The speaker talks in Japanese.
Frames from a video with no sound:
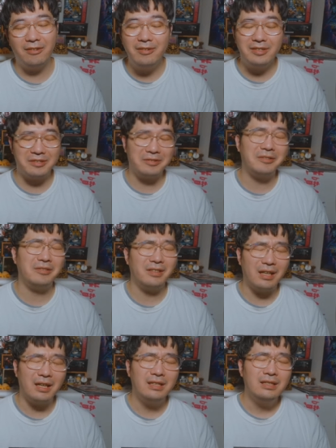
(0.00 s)
ノイズという
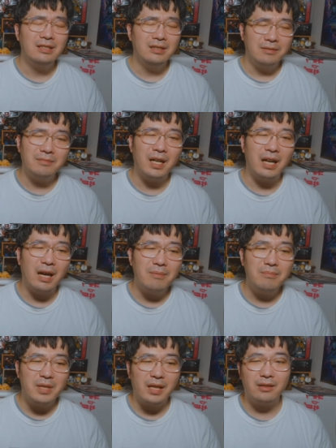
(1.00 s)
かまあ
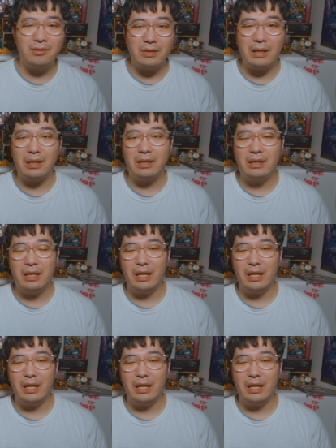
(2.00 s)
アンビエントな、